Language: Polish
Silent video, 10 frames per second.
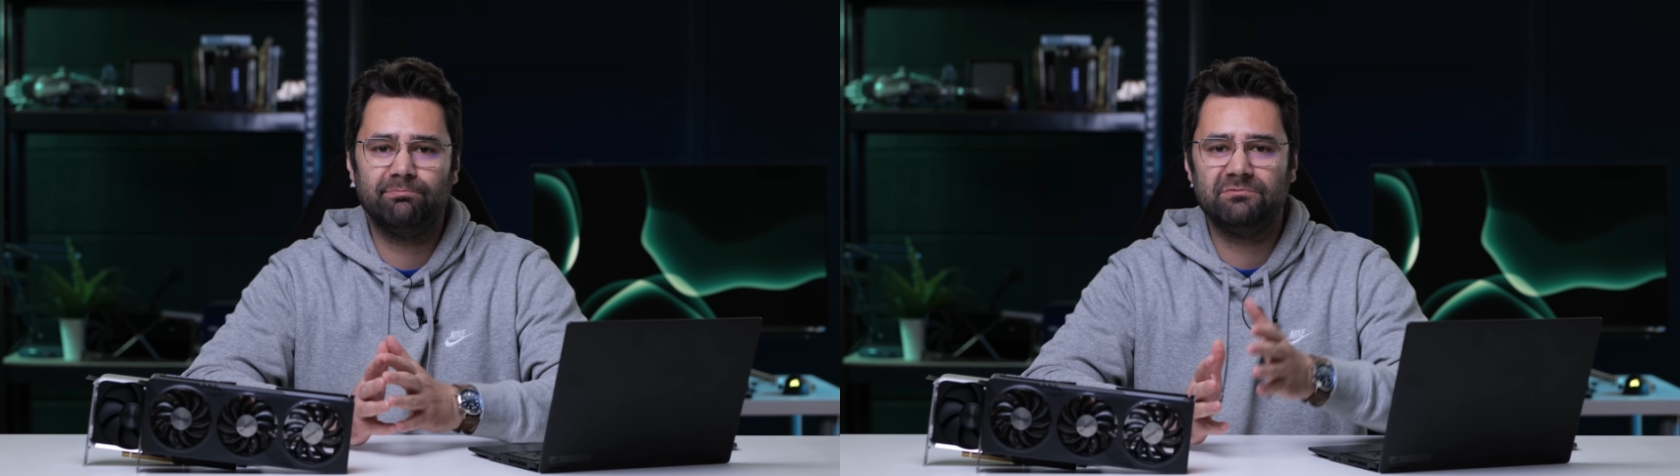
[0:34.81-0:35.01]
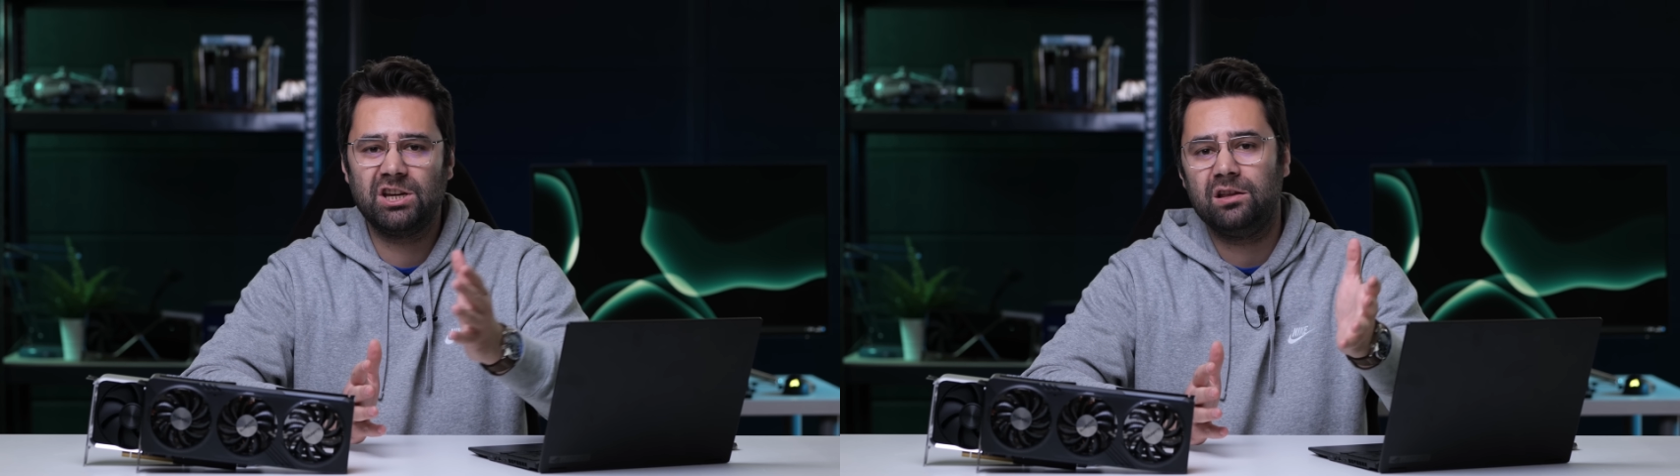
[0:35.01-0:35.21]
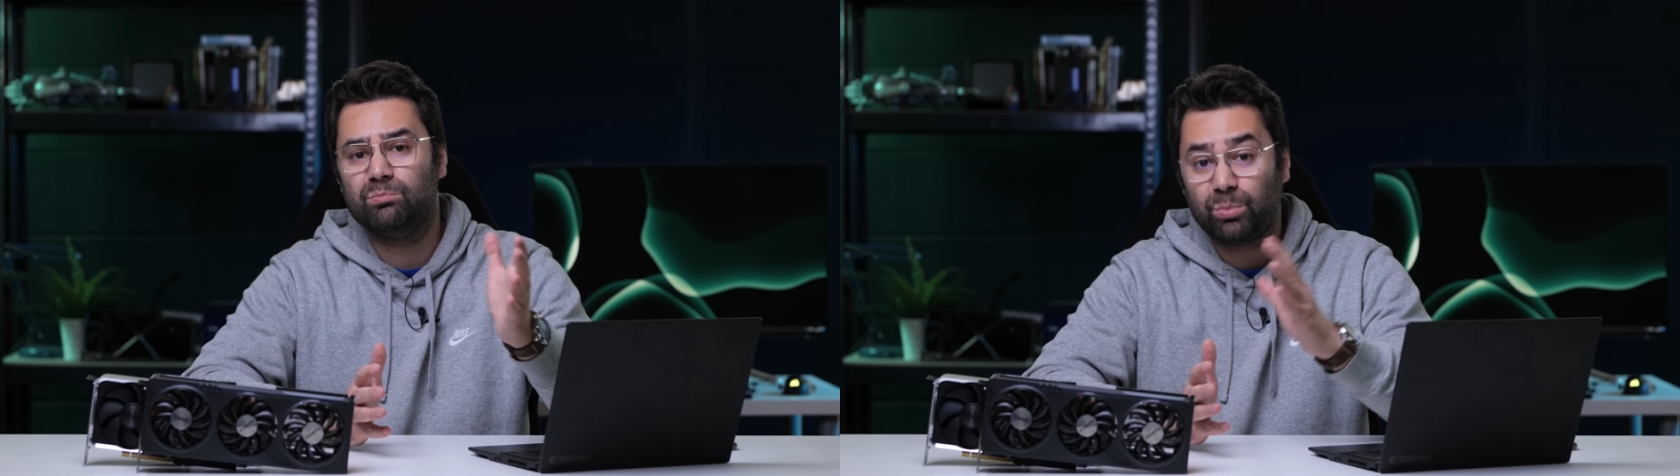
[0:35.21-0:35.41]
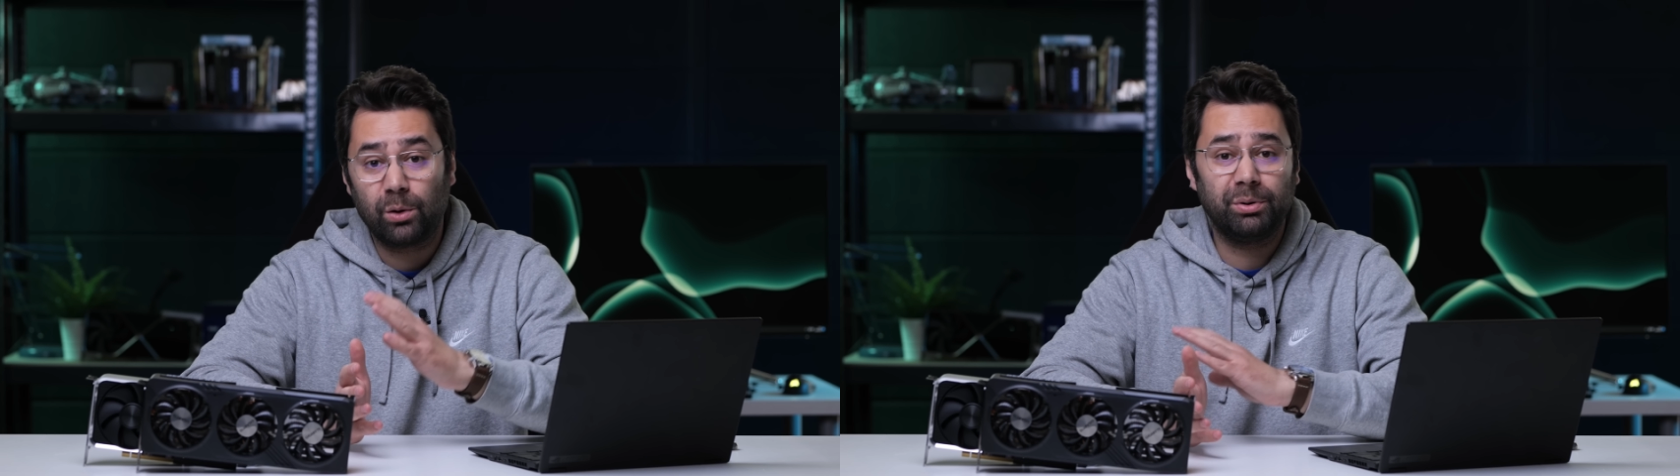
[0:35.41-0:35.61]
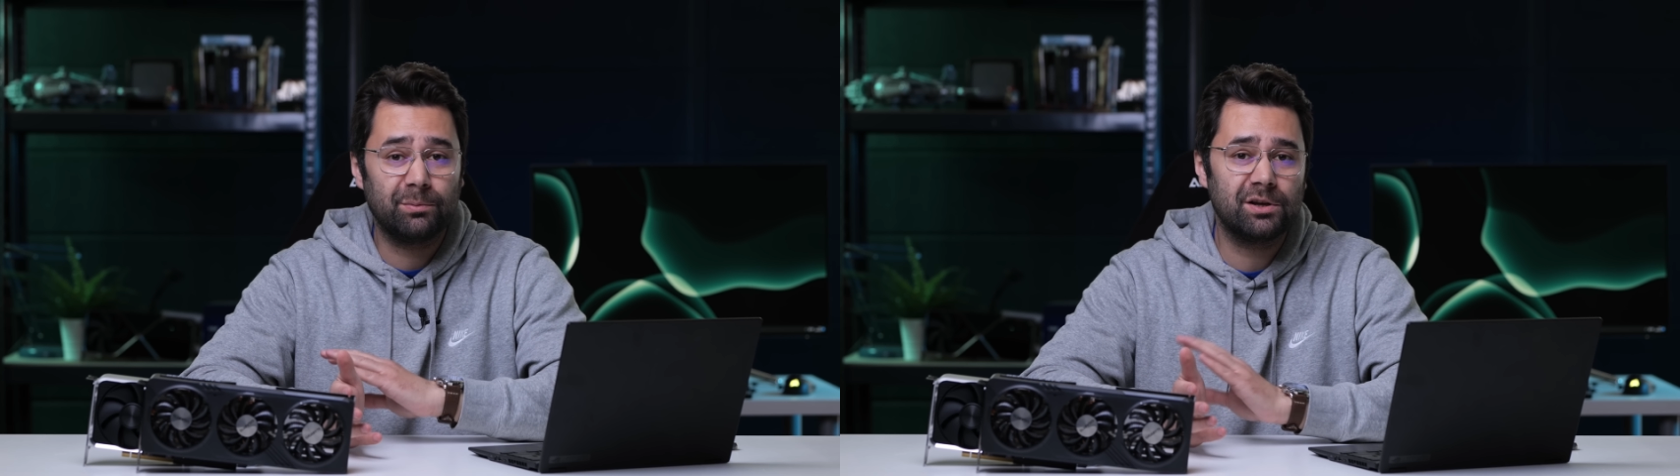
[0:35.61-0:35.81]
dzień
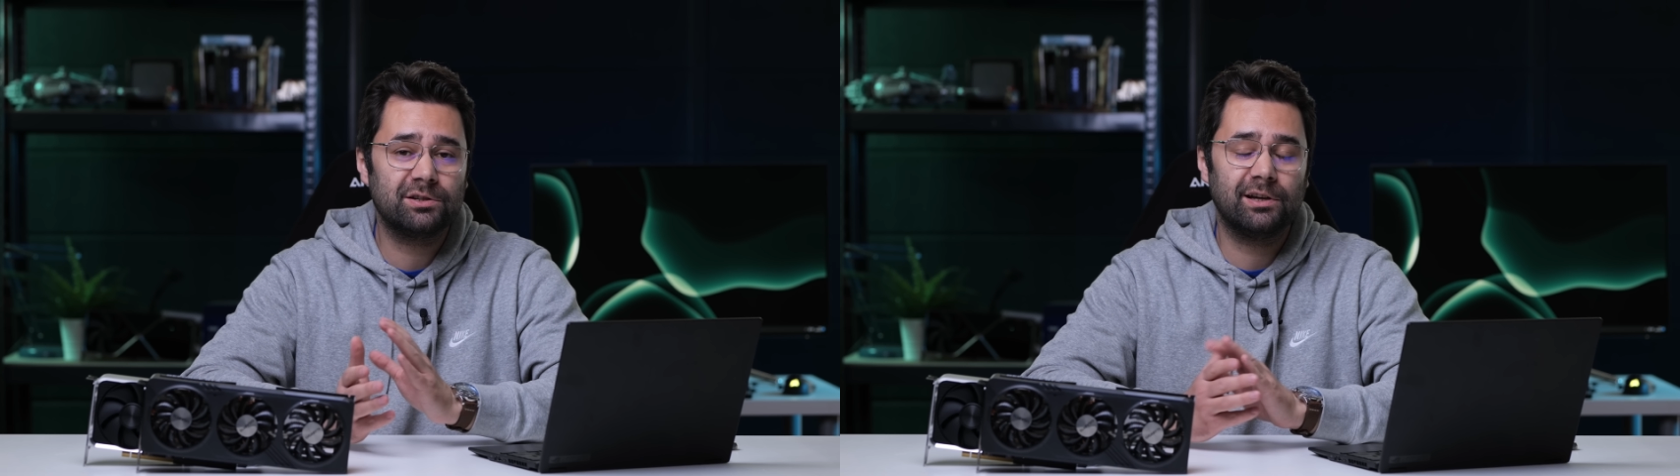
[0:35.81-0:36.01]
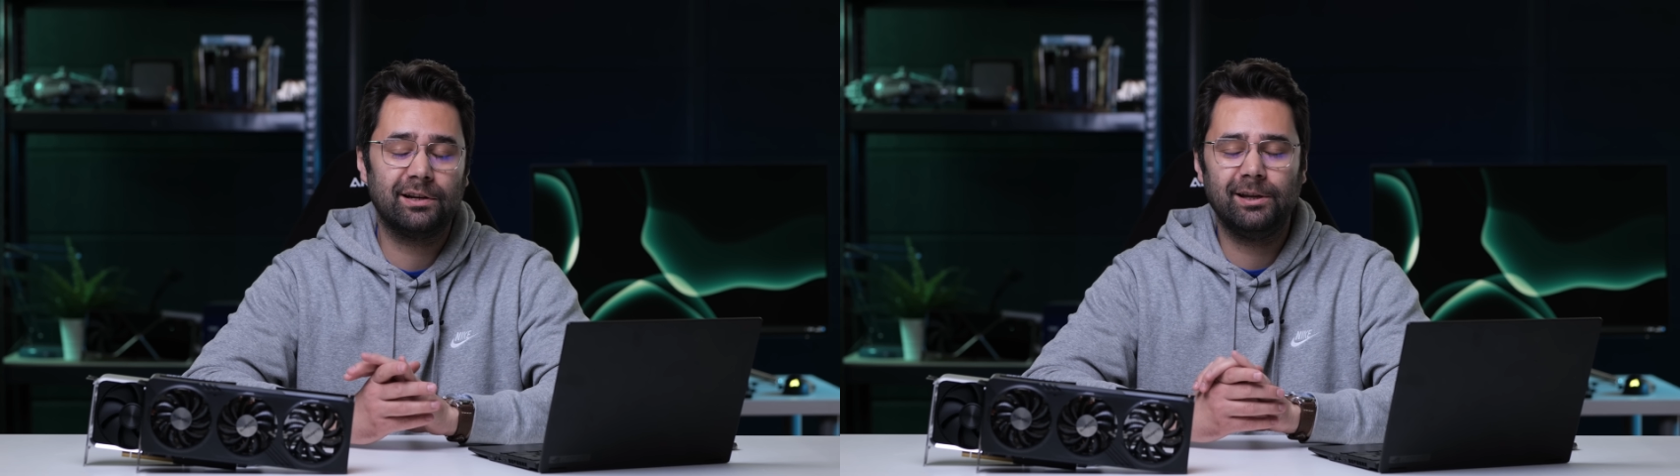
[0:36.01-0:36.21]
po premierze